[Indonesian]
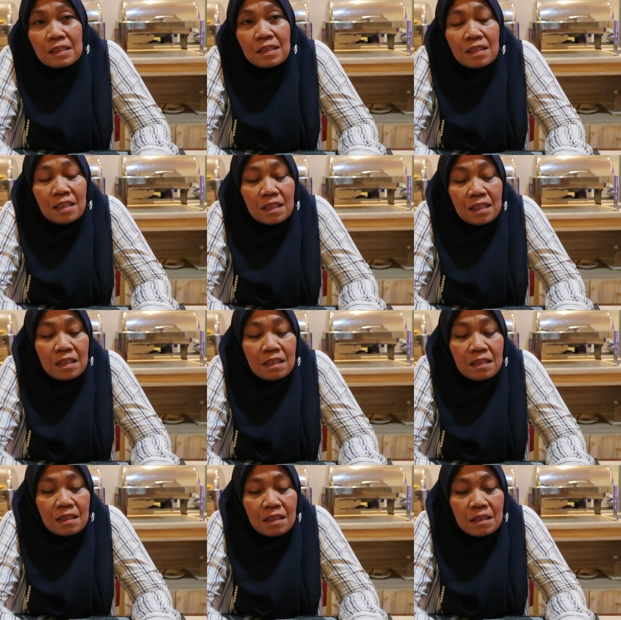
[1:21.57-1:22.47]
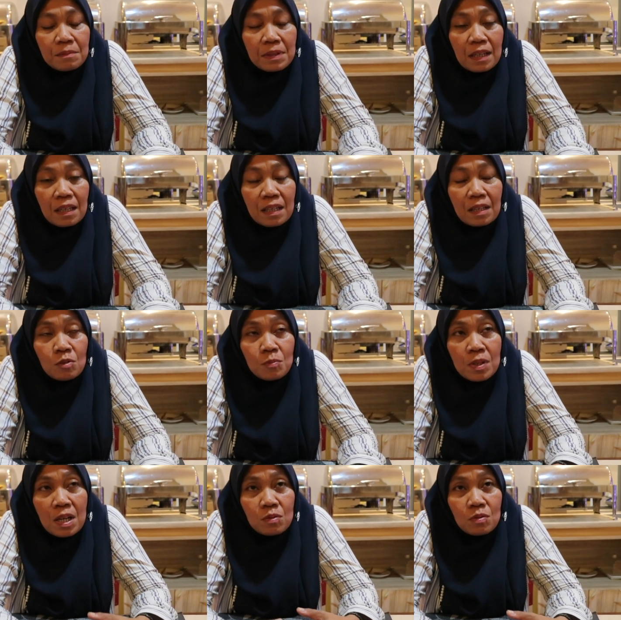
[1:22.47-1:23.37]
Jadi ini uh, mereka
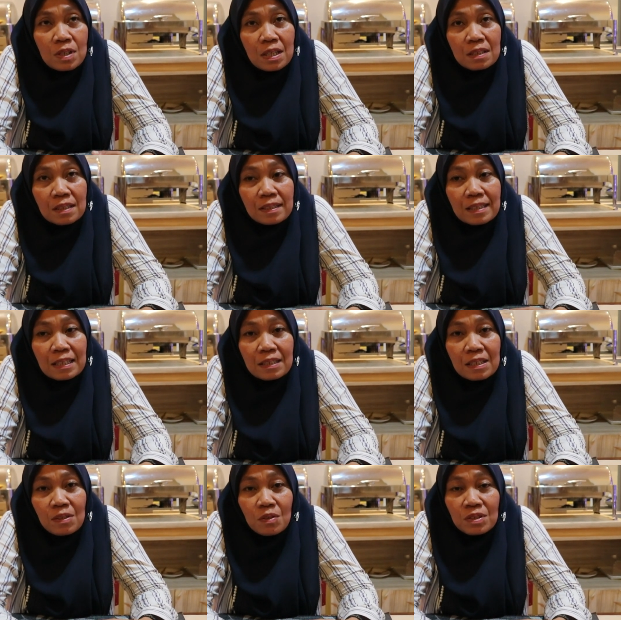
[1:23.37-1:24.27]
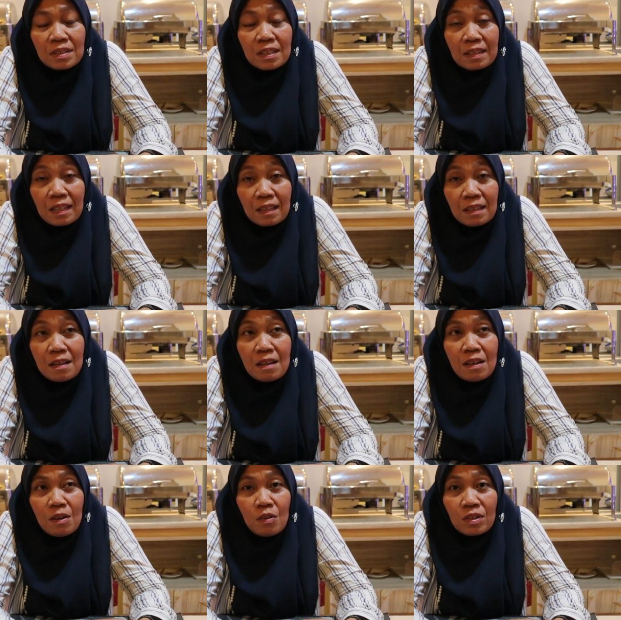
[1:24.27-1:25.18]
itu melakukan kegiatan OJT
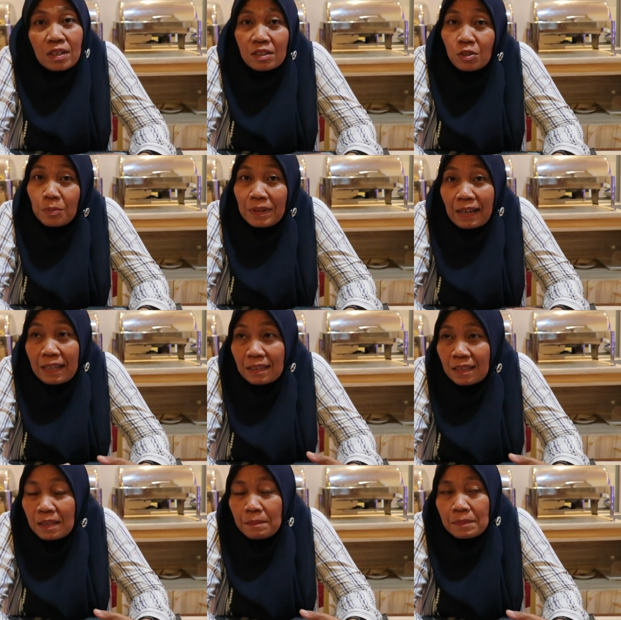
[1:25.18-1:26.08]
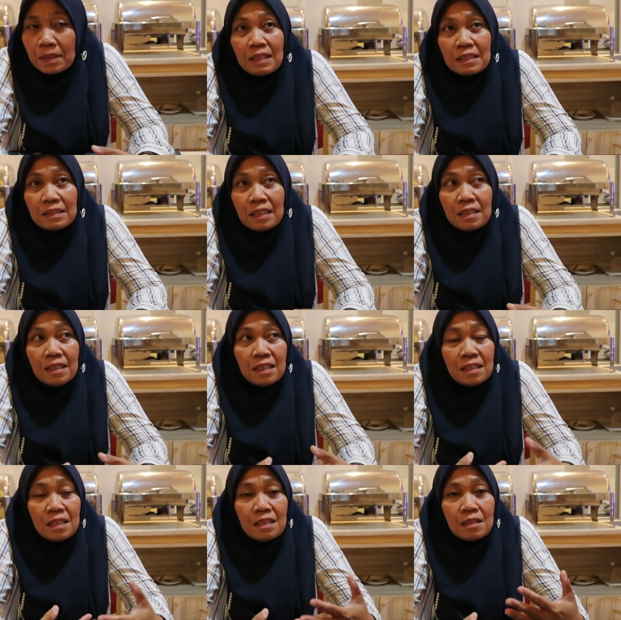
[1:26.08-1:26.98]
on the job training.
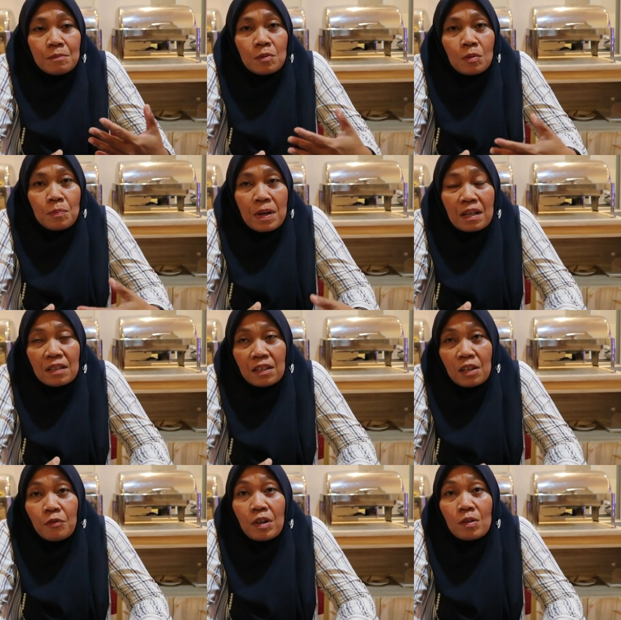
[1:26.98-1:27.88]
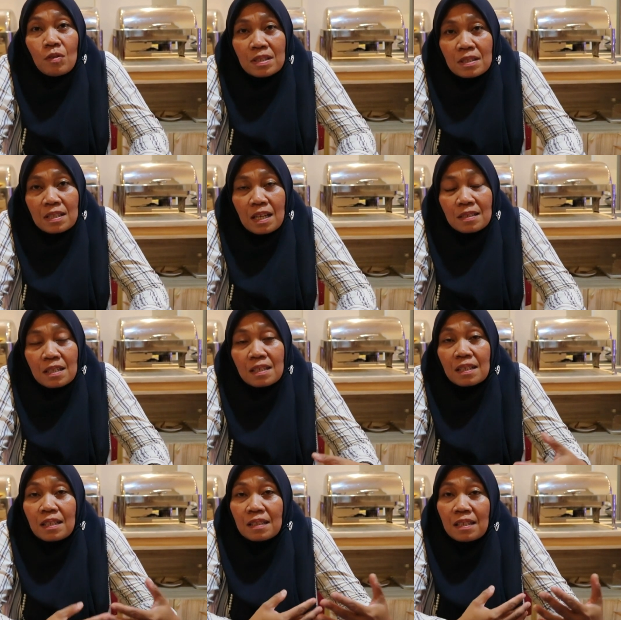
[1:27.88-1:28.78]
Jadi ini eh, merupakan evaluasi
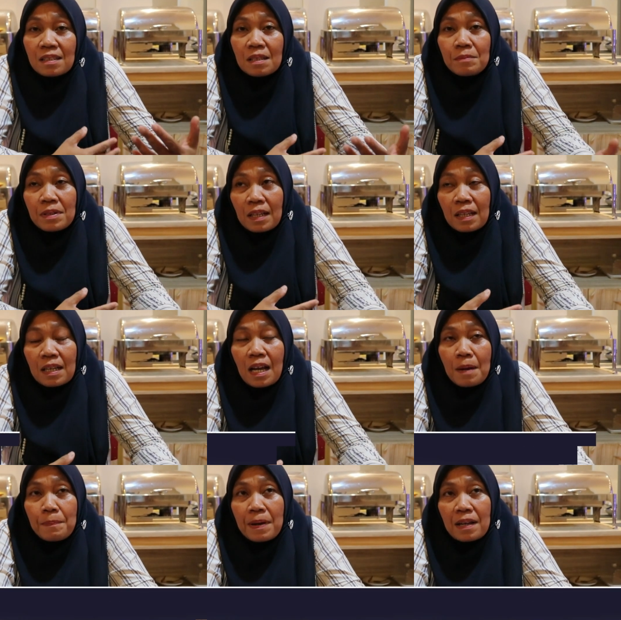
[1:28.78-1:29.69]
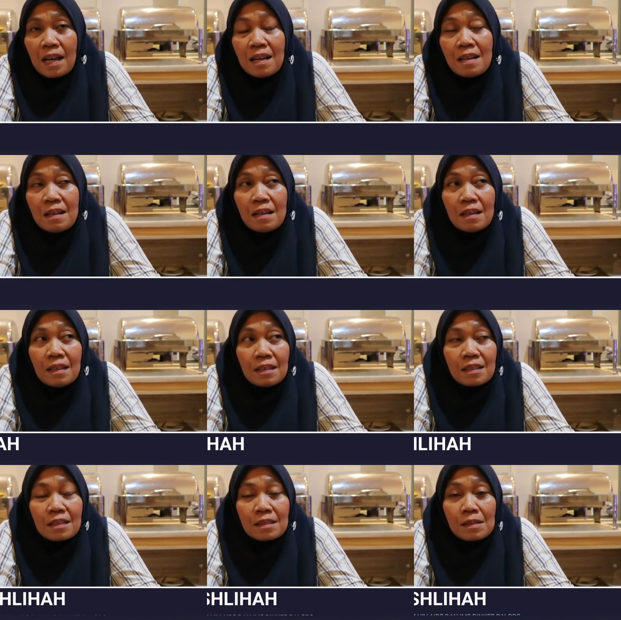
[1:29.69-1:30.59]
hasil kegiatannya mereka apakah
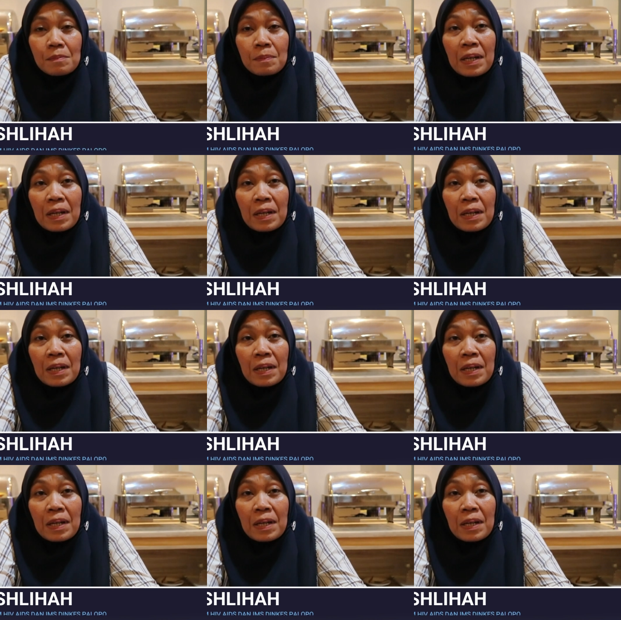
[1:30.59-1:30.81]
uh,